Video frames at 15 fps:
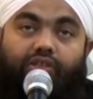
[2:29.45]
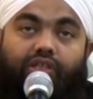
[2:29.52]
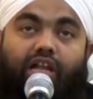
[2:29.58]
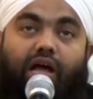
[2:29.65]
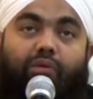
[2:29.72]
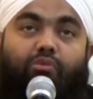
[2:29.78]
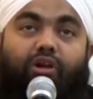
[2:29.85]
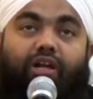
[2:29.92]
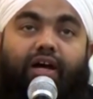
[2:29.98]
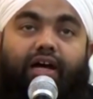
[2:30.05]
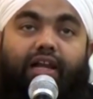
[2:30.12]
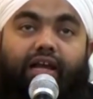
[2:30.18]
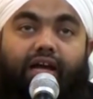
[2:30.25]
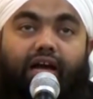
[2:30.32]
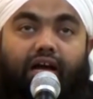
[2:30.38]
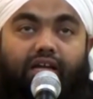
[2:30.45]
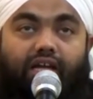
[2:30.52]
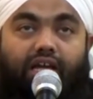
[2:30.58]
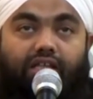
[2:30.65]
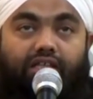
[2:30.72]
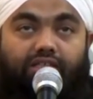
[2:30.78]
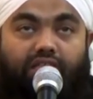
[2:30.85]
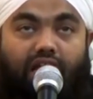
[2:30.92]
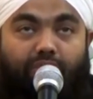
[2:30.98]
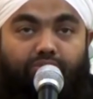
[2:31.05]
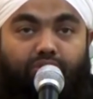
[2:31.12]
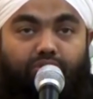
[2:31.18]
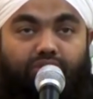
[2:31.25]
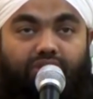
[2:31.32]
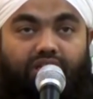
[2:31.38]
सलाम अल्लाह के
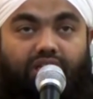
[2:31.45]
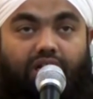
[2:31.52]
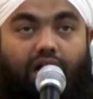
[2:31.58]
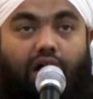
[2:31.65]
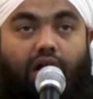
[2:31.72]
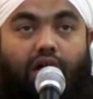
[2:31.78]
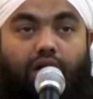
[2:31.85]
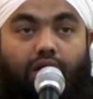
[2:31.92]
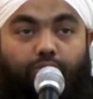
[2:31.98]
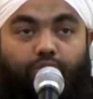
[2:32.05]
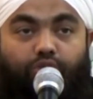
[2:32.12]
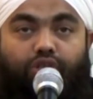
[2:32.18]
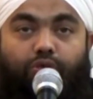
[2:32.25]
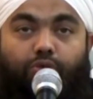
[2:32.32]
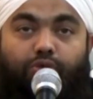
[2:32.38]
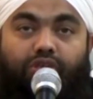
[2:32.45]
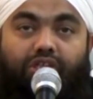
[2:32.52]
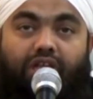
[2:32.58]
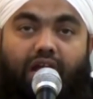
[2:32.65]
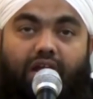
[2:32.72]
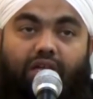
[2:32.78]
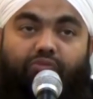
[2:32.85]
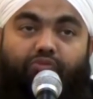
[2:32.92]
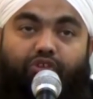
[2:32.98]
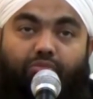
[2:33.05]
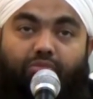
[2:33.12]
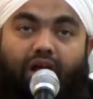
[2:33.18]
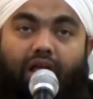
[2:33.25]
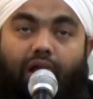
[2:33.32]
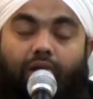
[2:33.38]
सामने उसने कहा मुझे कुछ इनायत
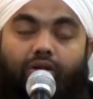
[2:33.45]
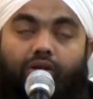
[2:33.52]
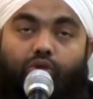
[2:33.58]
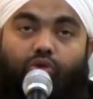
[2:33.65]
फरमाएं